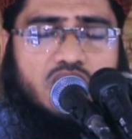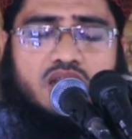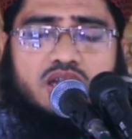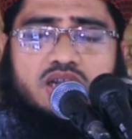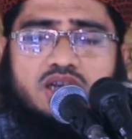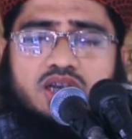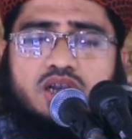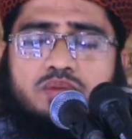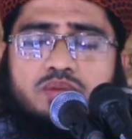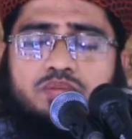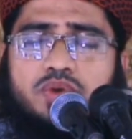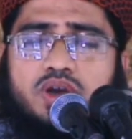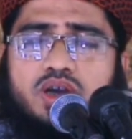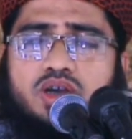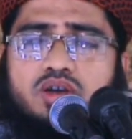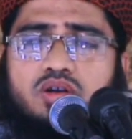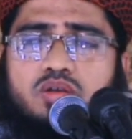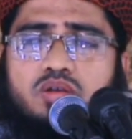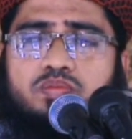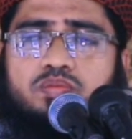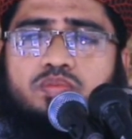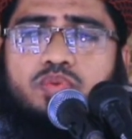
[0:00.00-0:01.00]
আল্লাহ পাক
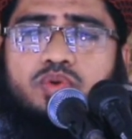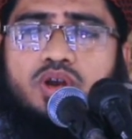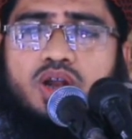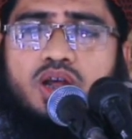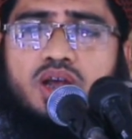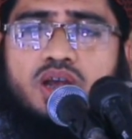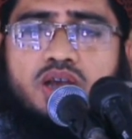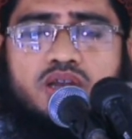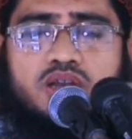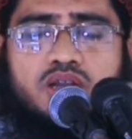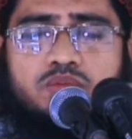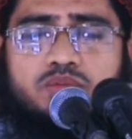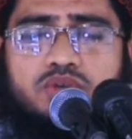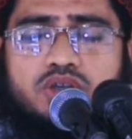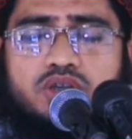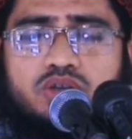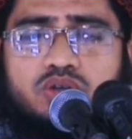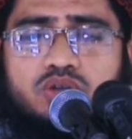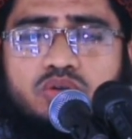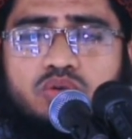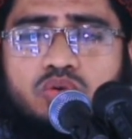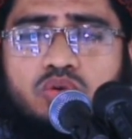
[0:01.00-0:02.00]
রব্বুল
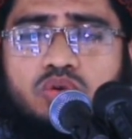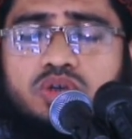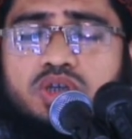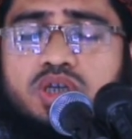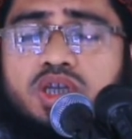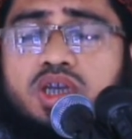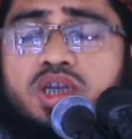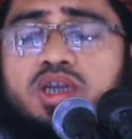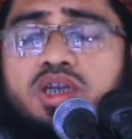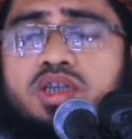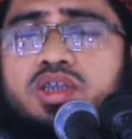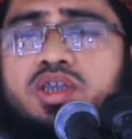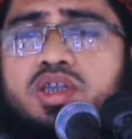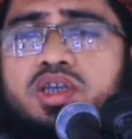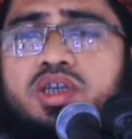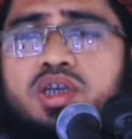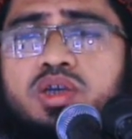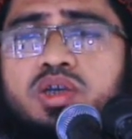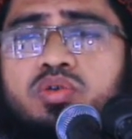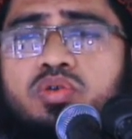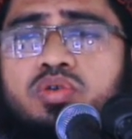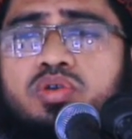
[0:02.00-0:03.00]
আলমিন কঠিন
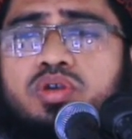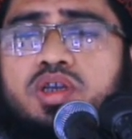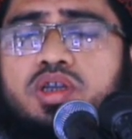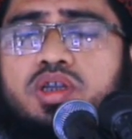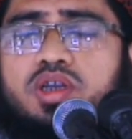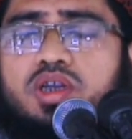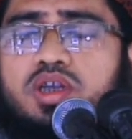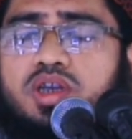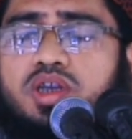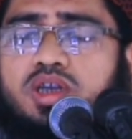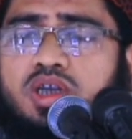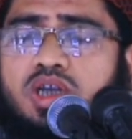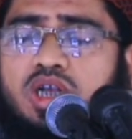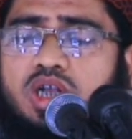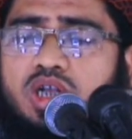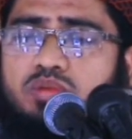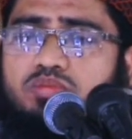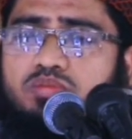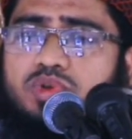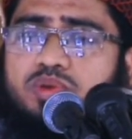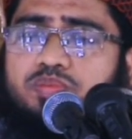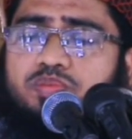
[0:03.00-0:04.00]
থেকে কঠিন
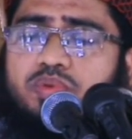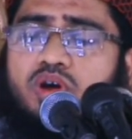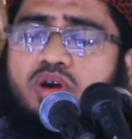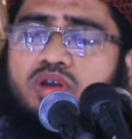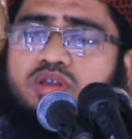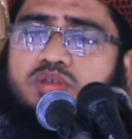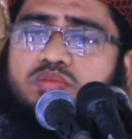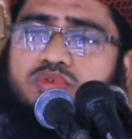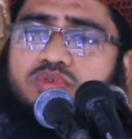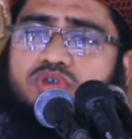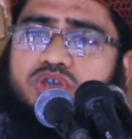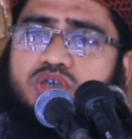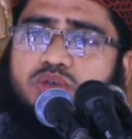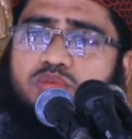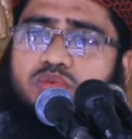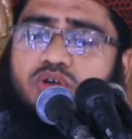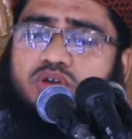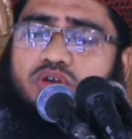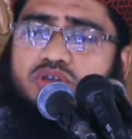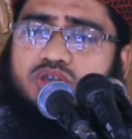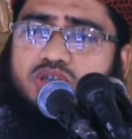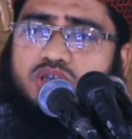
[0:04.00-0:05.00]
বিপদ
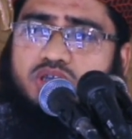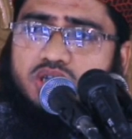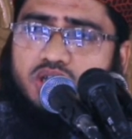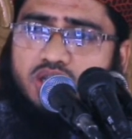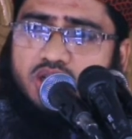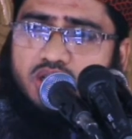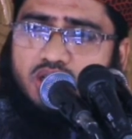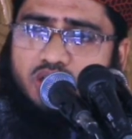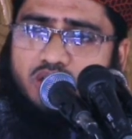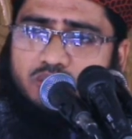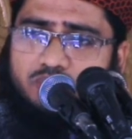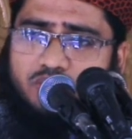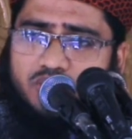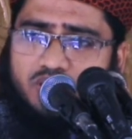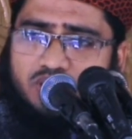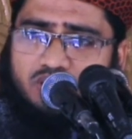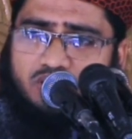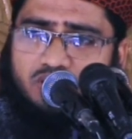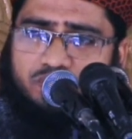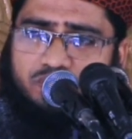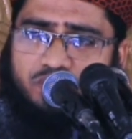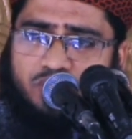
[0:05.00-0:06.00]
মুসিবত থেকে আল্লাহ পাক
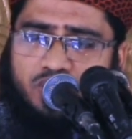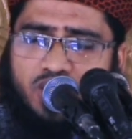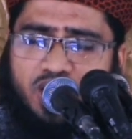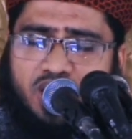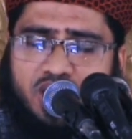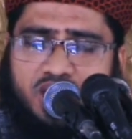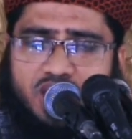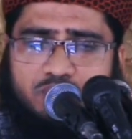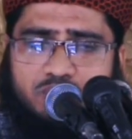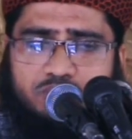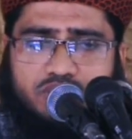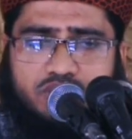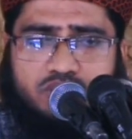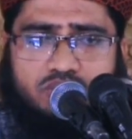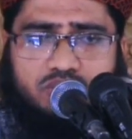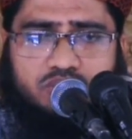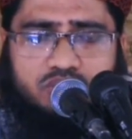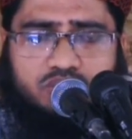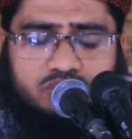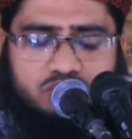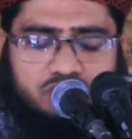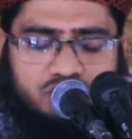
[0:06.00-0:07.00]
রব্বুল আলমিন
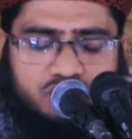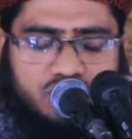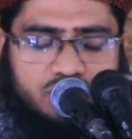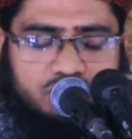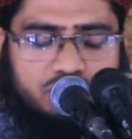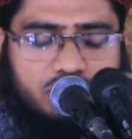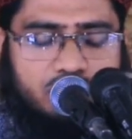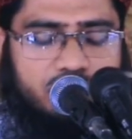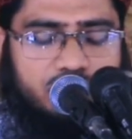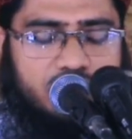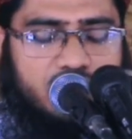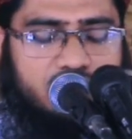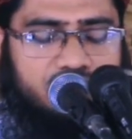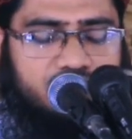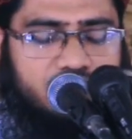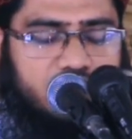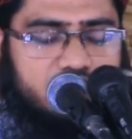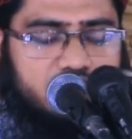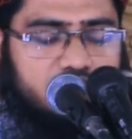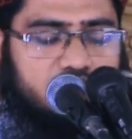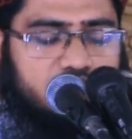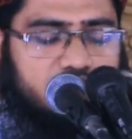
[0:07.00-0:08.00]
কুদরতিভাবে
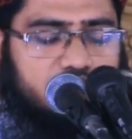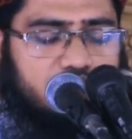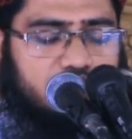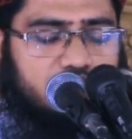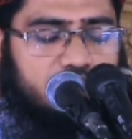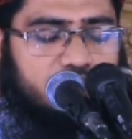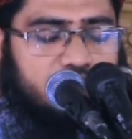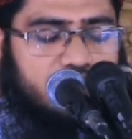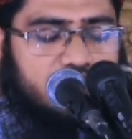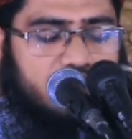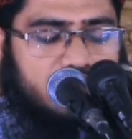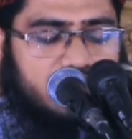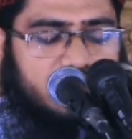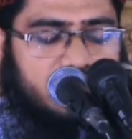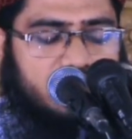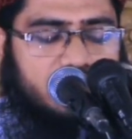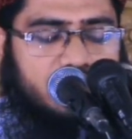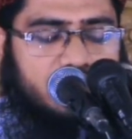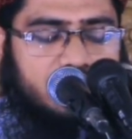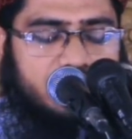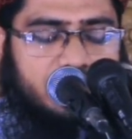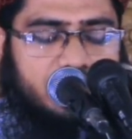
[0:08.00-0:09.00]
হেফাজত
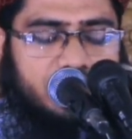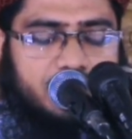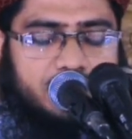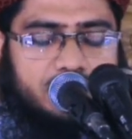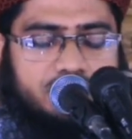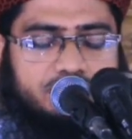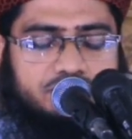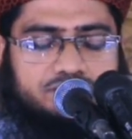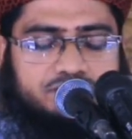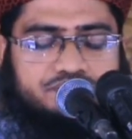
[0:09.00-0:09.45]
করবেন